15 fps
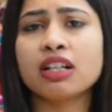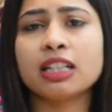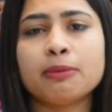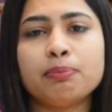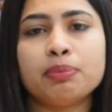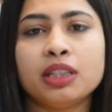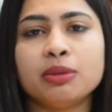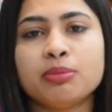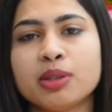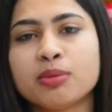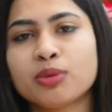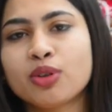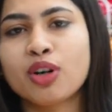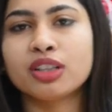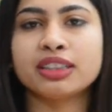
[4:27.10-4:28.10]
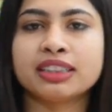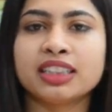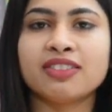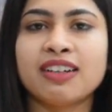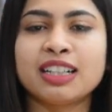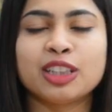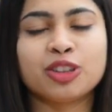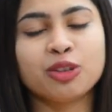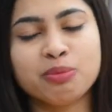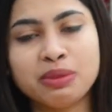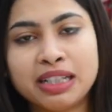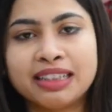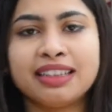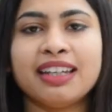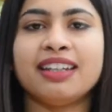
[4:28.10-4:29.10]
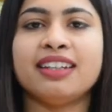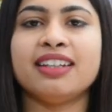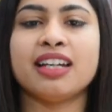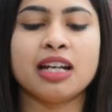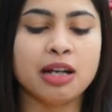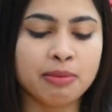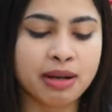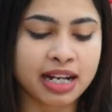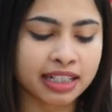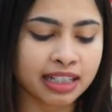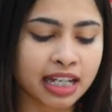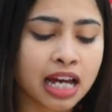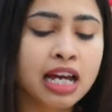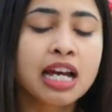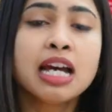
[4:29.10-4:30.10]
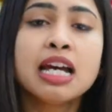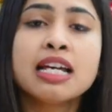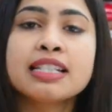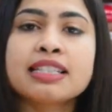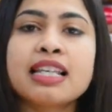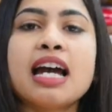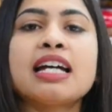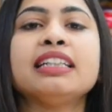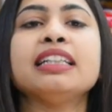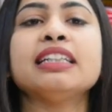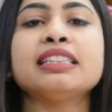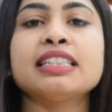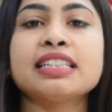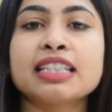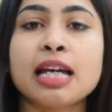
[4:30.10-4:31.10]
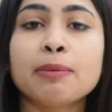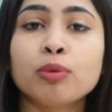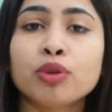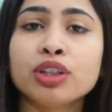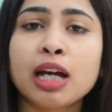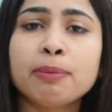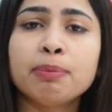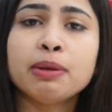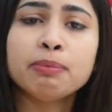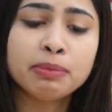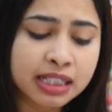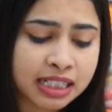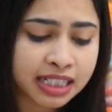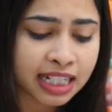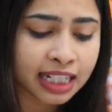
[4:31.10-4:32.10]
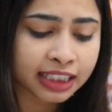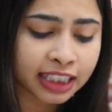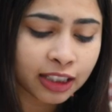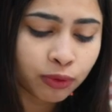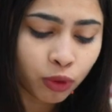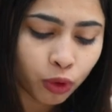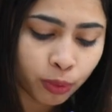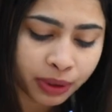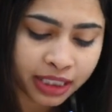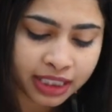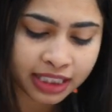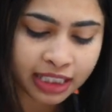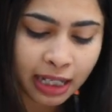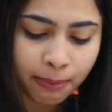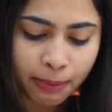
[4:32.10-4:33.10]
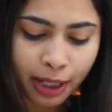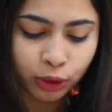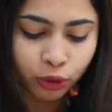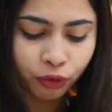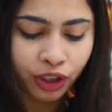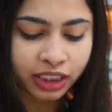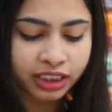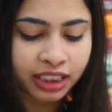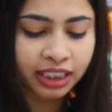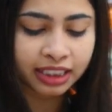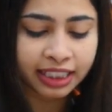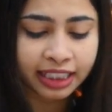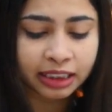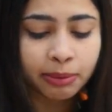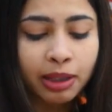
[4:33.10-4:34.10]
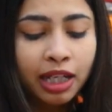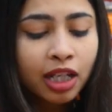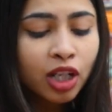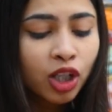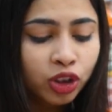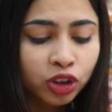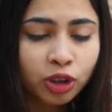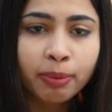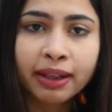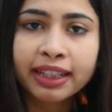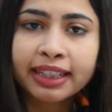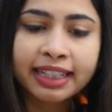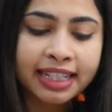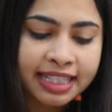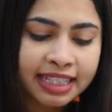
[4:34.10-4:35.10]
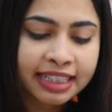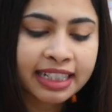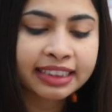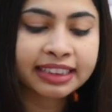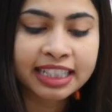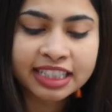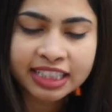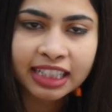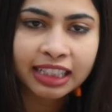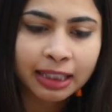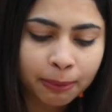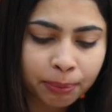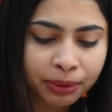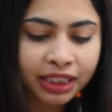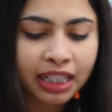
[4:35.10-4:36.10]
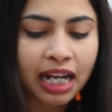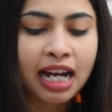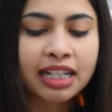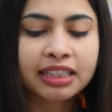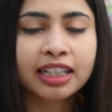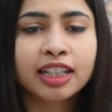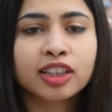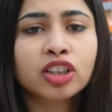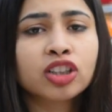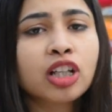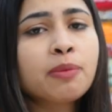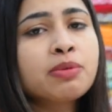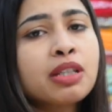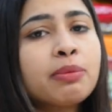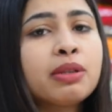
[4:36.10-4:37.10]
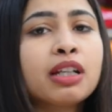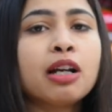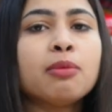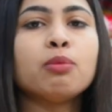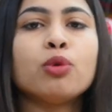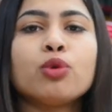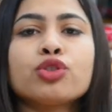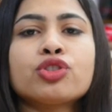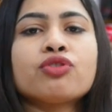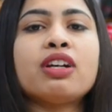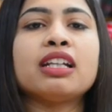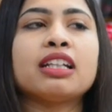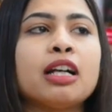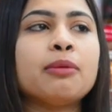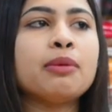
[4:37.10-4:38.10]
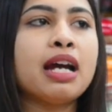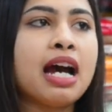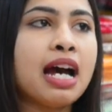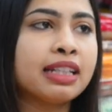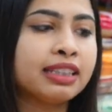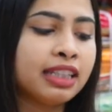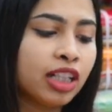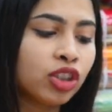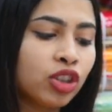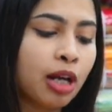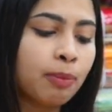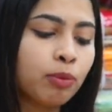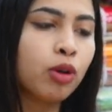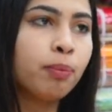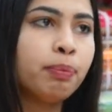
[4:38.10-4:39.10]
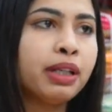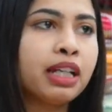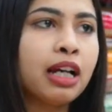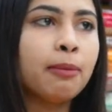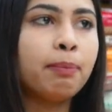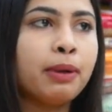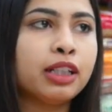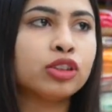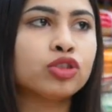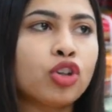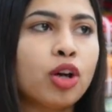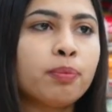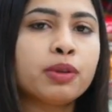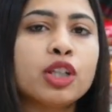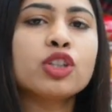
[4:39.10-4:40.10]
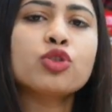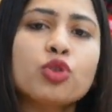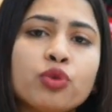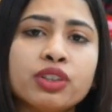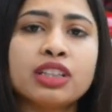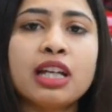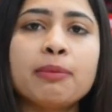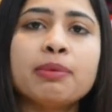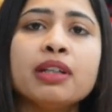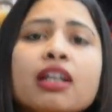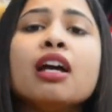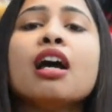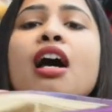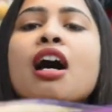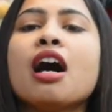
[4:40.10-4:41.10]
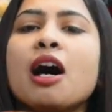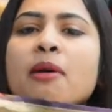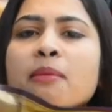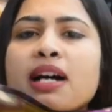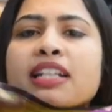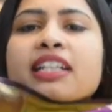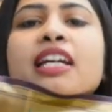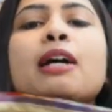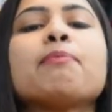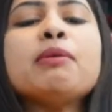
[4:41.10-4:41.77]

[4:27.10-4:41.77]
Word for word: वाले प्रीमियम क्वालिटी वाले तो मिलते ही हैं हमारे यहाँ सारी ही चीजें आपको यहाँ पे मिल जाती है वो भी सीधा मैन्युफैक्चरिंग रेट में तो भाई केसरिया टेक्सटाइल कंपनी आ रहे हैं ना तो आप सभी का मोस्ट वेलकम है आते हैं तो आपको पिकअप एंड ड्रॉप की सुविधा भी हमारे यहाँ